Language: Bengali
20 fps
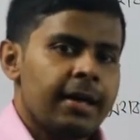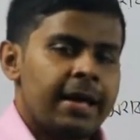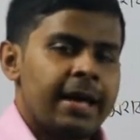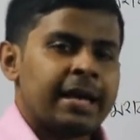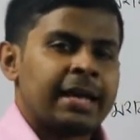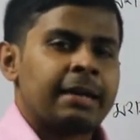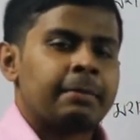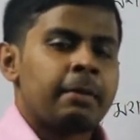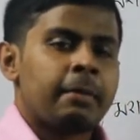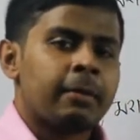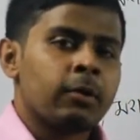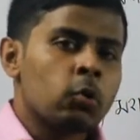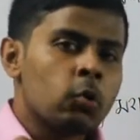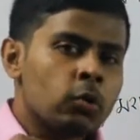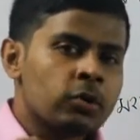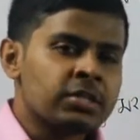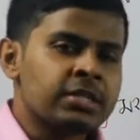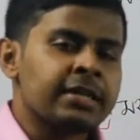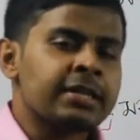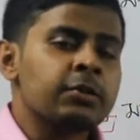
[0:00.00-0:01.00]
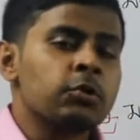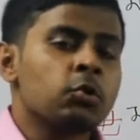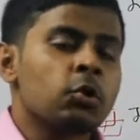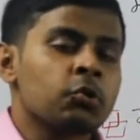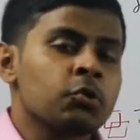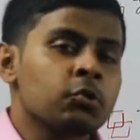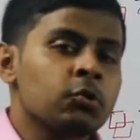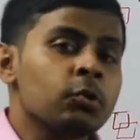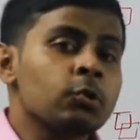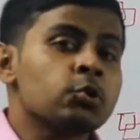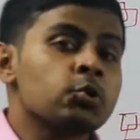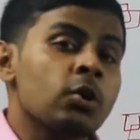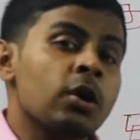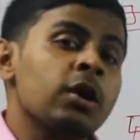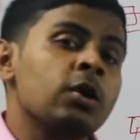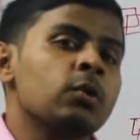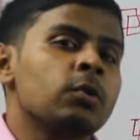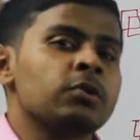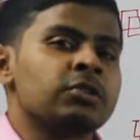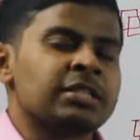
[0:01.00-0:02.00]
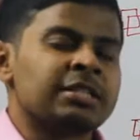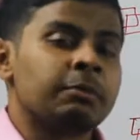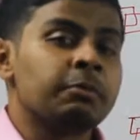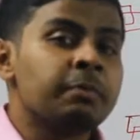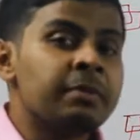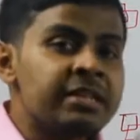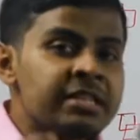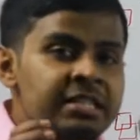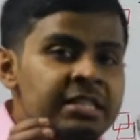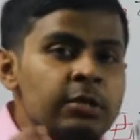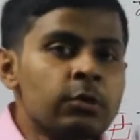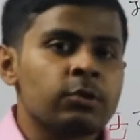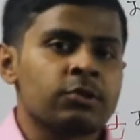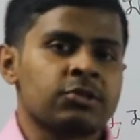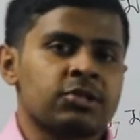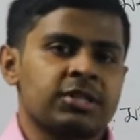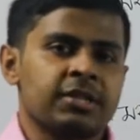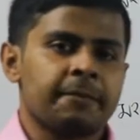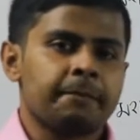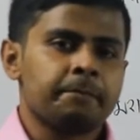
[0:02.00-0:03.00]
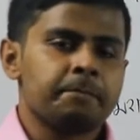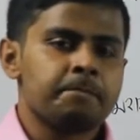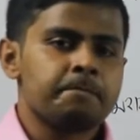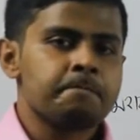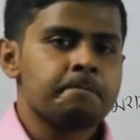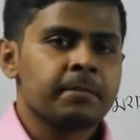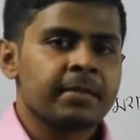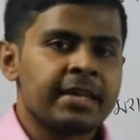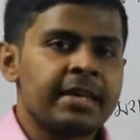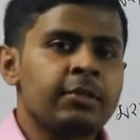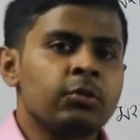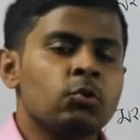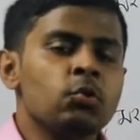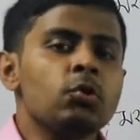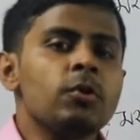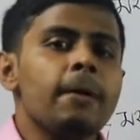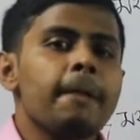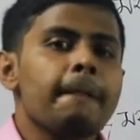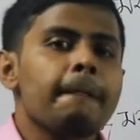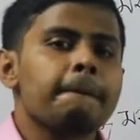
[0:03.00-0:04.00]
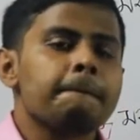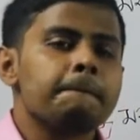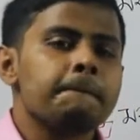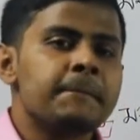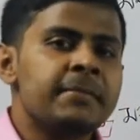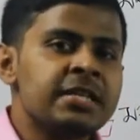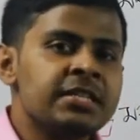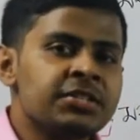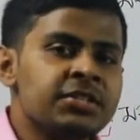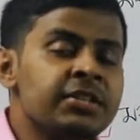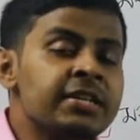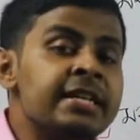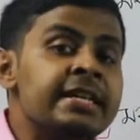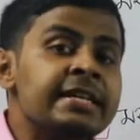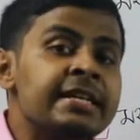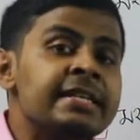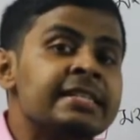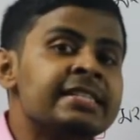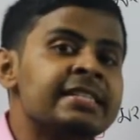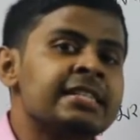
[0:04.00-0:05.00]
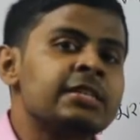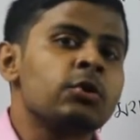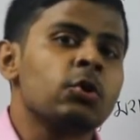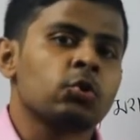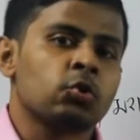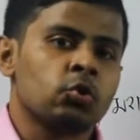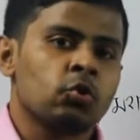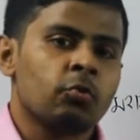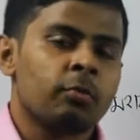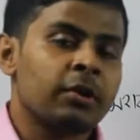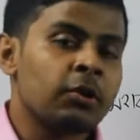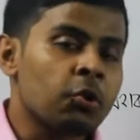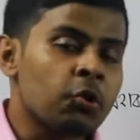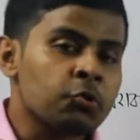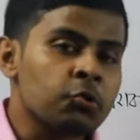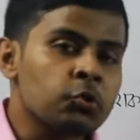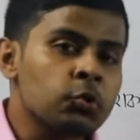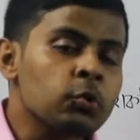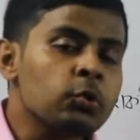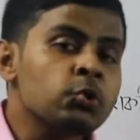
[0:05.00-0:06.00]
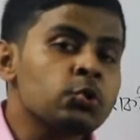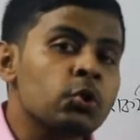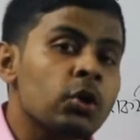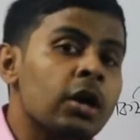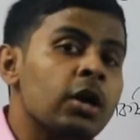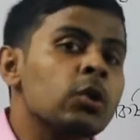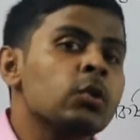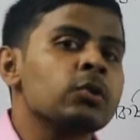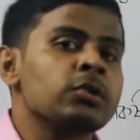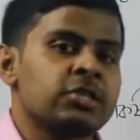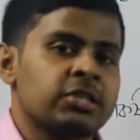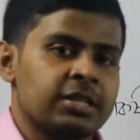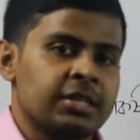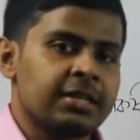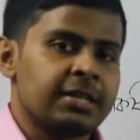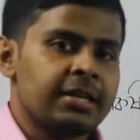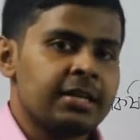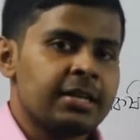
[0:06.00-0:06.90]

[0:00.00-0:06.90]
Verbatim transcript: একটা ব্যবহার ঘটছে কিন্তু কতটুকু জোরালো হচ্ছে যেমন বৃষ্টি হচ্ছে কিন্তু বৃষ্টির ইন্টেন্সিটি কত মানে কতটুকু জোরালো হচ্ছে